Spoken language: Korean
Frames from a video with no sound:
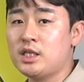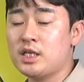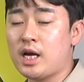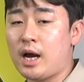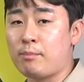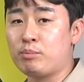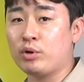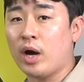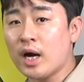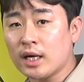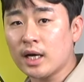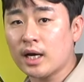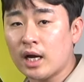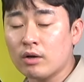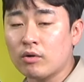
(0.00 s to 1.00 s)
이제 앞으로
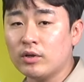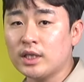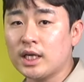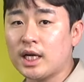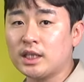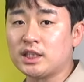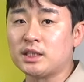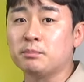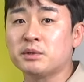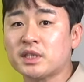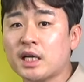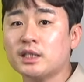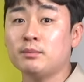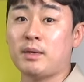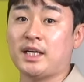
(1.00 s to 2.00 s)
하락할 거니까 집
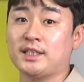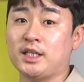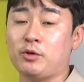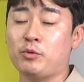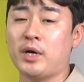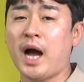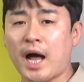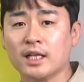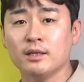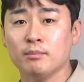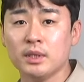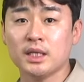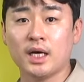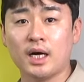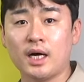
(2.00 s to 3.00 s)
사지 마세요가
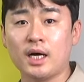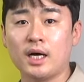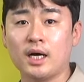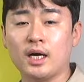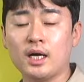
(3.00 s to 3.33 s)
아닙니다.